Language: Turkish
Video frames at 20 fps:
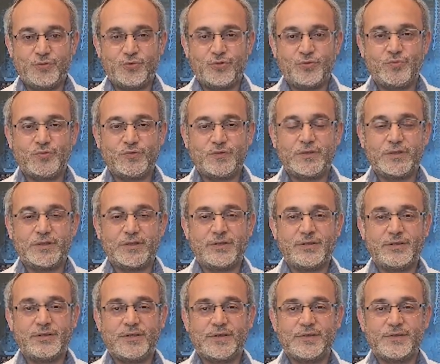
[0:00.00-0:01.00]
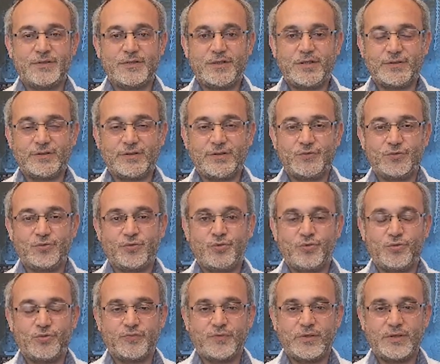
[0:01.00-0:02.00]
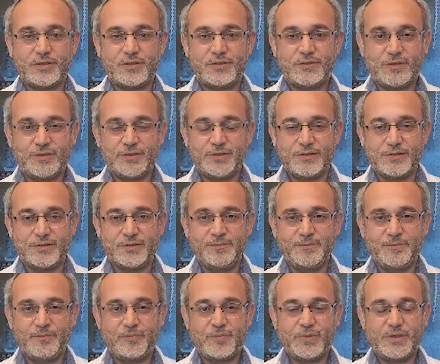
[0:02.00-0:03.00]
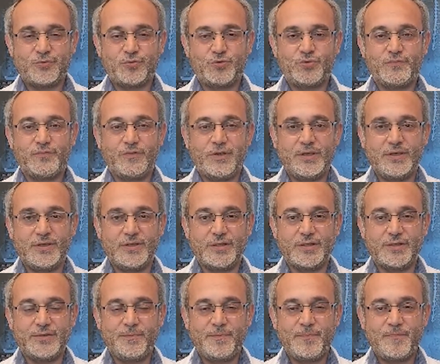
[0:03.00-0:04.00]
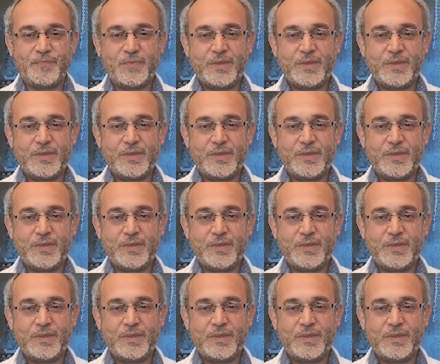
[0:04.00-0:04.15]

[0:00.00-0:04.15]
Önümüzdeki Haziran ayı skolyoz farkındalık ayı. Ben tüm velilere